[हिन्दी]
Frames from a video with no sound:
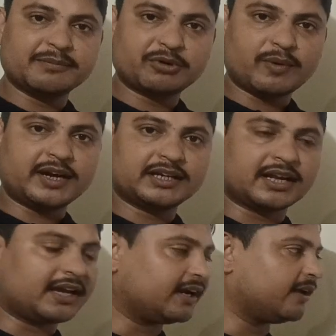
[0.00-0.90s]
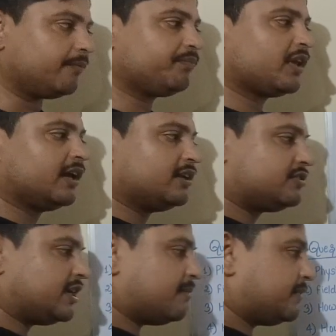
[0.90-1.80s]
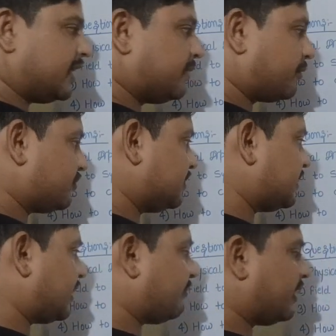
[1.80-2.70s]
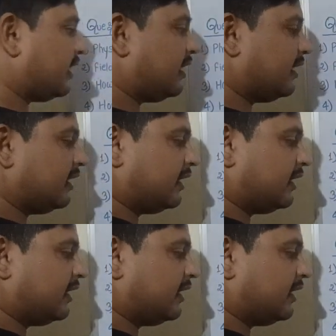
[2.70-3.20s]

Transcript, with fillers: आगे प्रोवाइड कराएगा सेम यही प्रोसीजर हमारा